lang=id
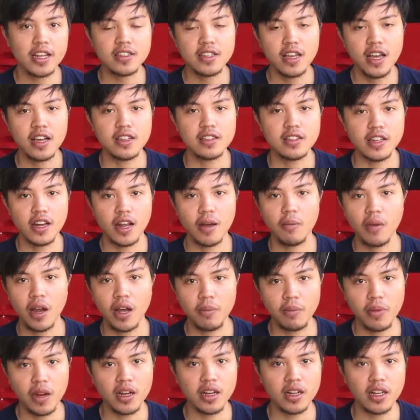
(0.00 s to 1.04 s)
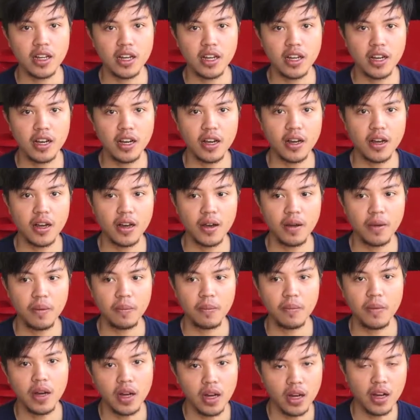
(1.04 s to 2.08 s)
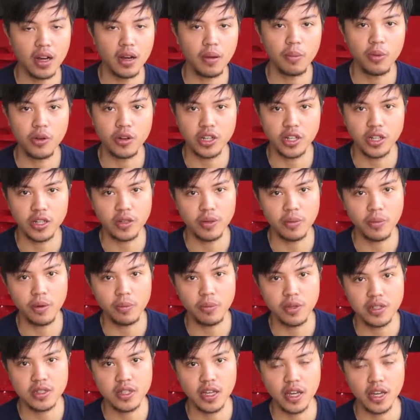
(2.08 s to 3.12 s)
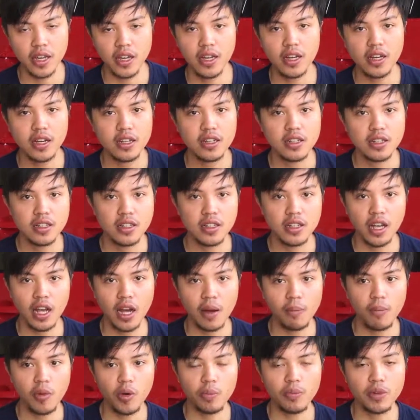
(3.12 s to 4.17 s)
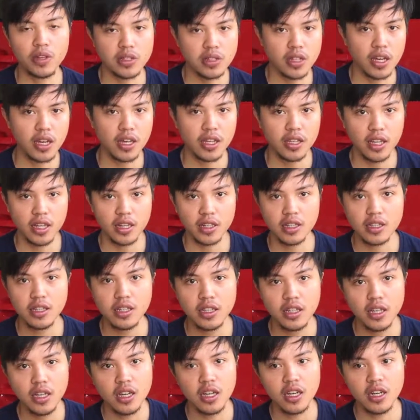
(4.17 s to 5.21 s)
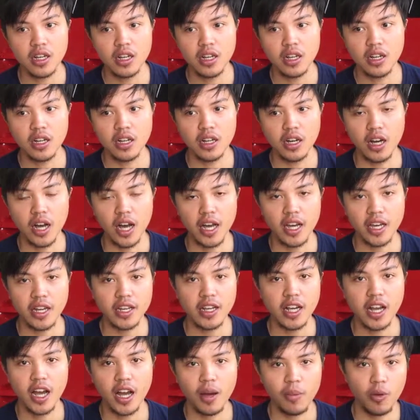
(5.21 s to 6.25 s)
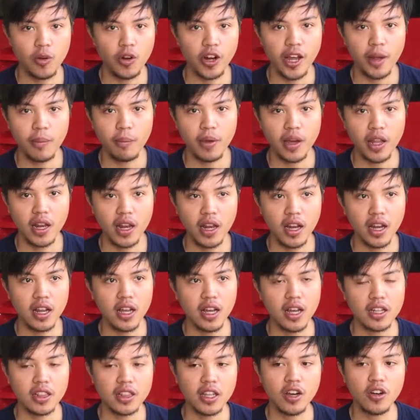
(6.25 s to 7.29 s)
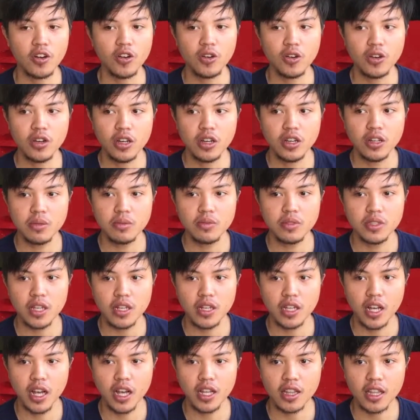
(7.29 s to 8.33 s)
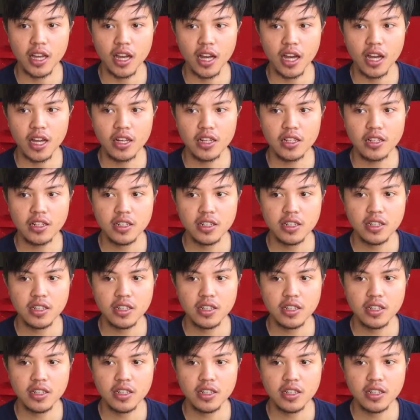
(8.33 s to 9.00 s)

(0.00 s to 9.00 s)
yang saya siramkan pada uh, bodi mobil saya di kap mobil saya tadi uh, airnya nggak mau nempel atau bisa dikatakan